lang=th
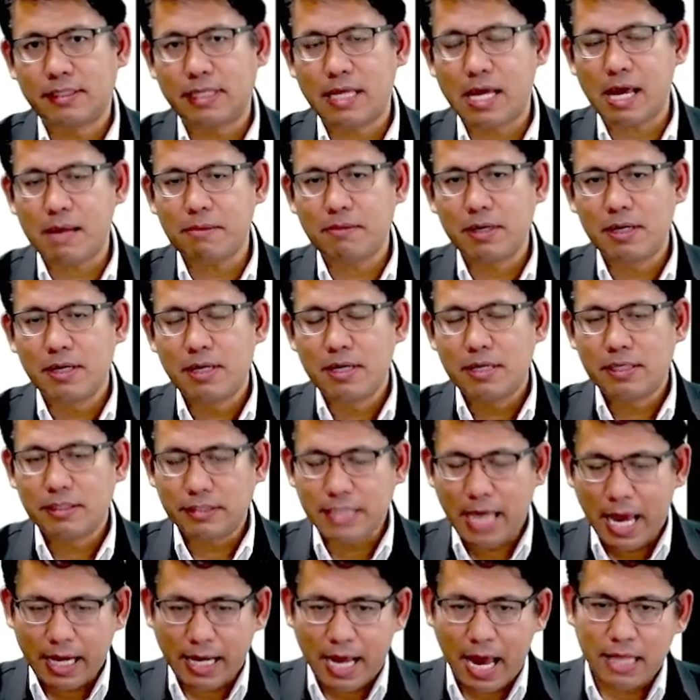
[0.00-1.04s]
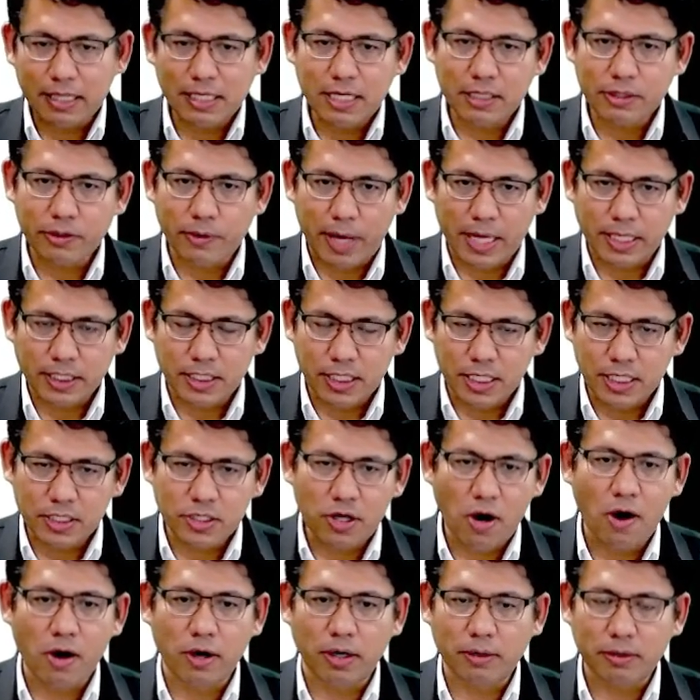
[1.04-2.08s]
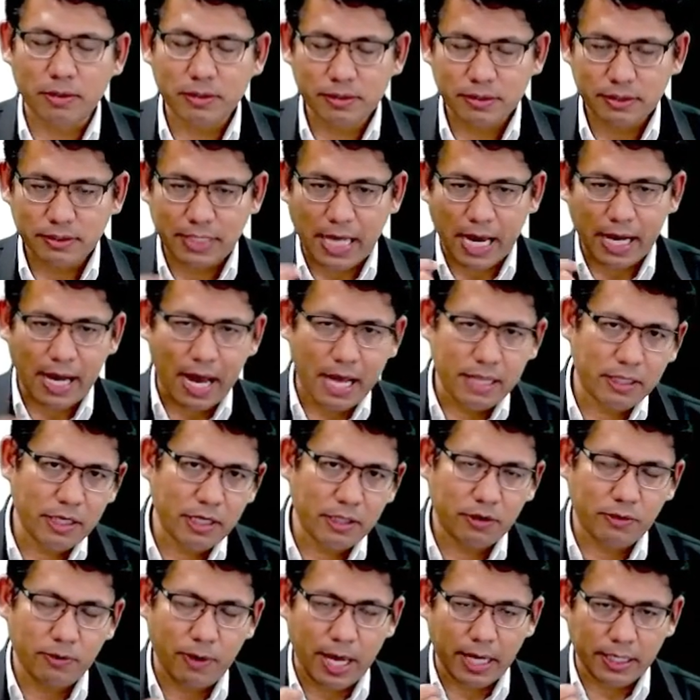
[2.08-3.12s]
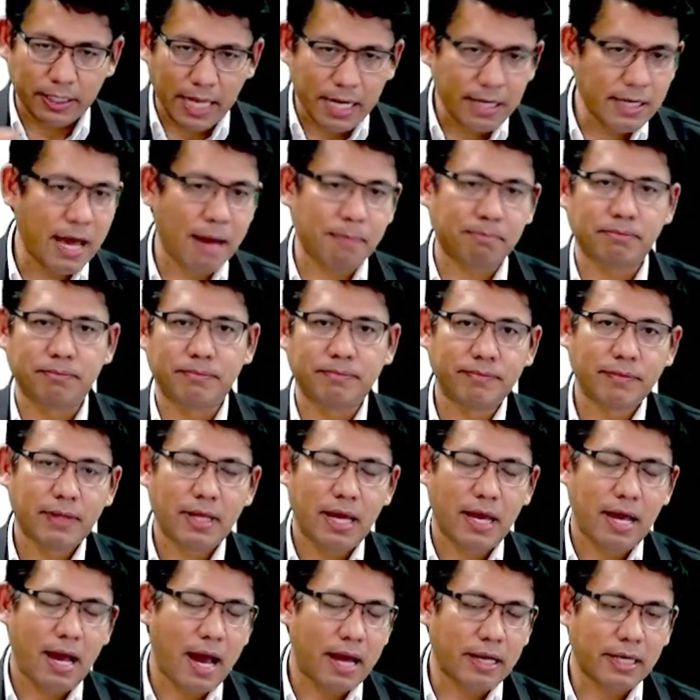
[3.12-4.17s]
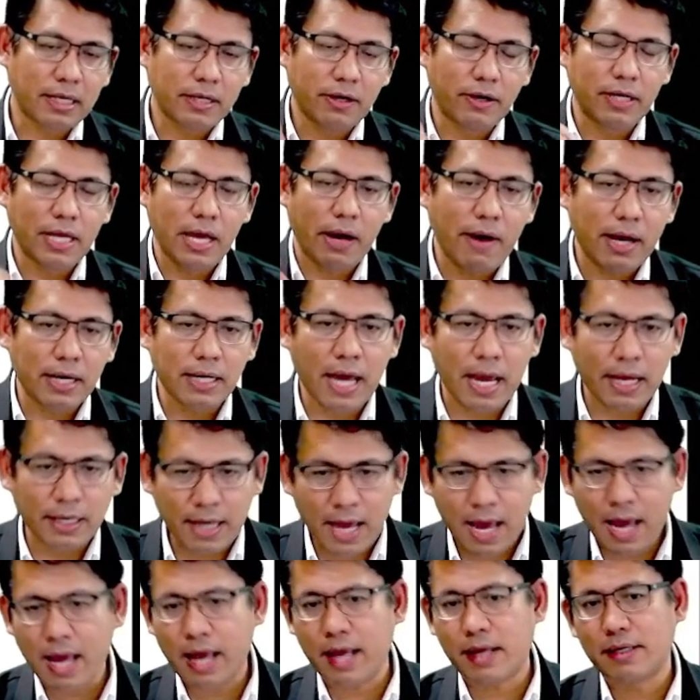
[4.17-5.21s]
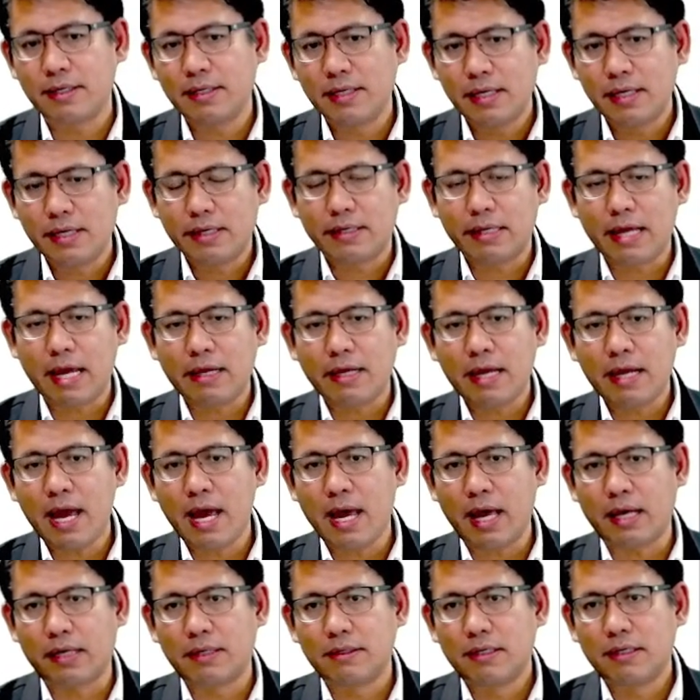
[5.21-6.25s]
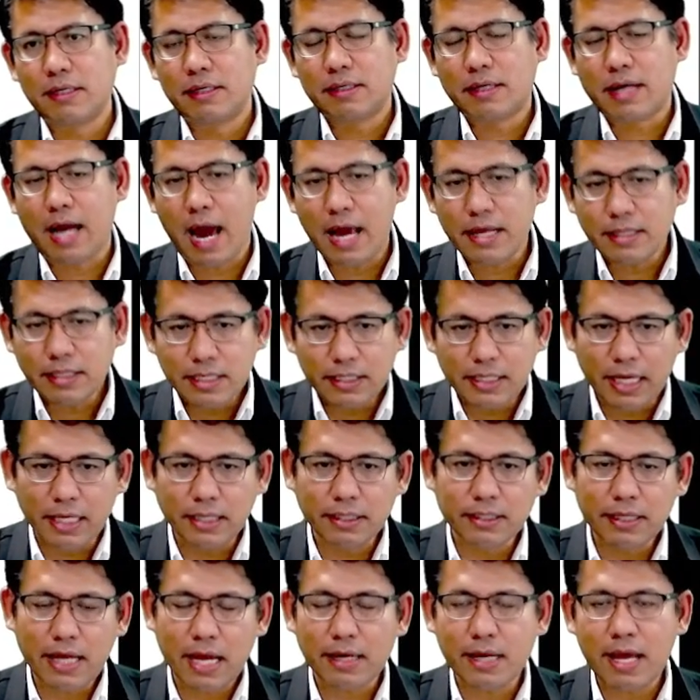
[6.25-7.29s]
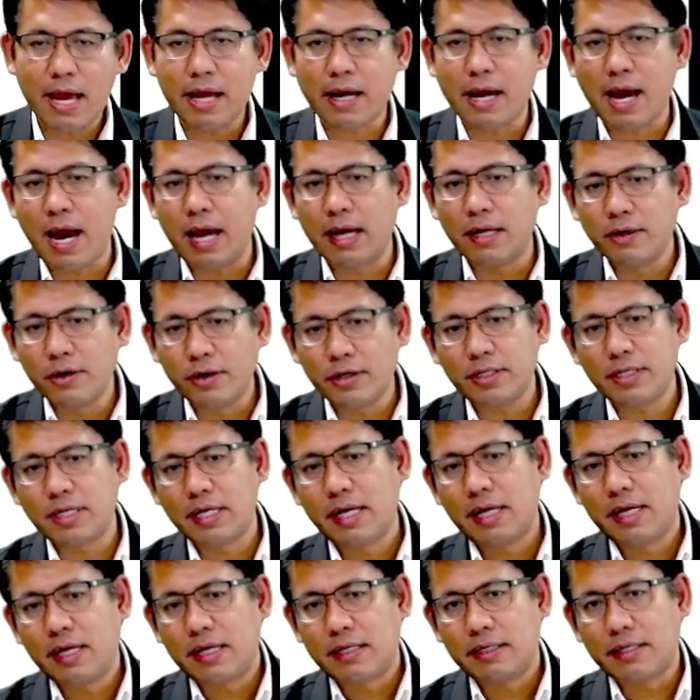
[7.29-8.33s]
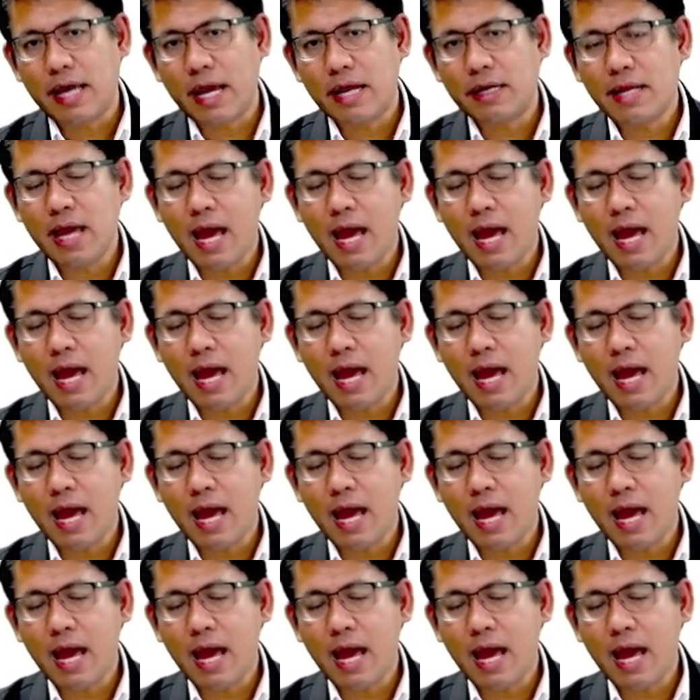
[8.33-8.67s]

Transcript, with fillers: นะครับจากการที่ตัวเองชี้ช่องจากการที่ตัวเองแนะนำอันนี้เขาเรียกว่านายหน้านายหน้าขายที่ดินนายหน้าขายรถนาย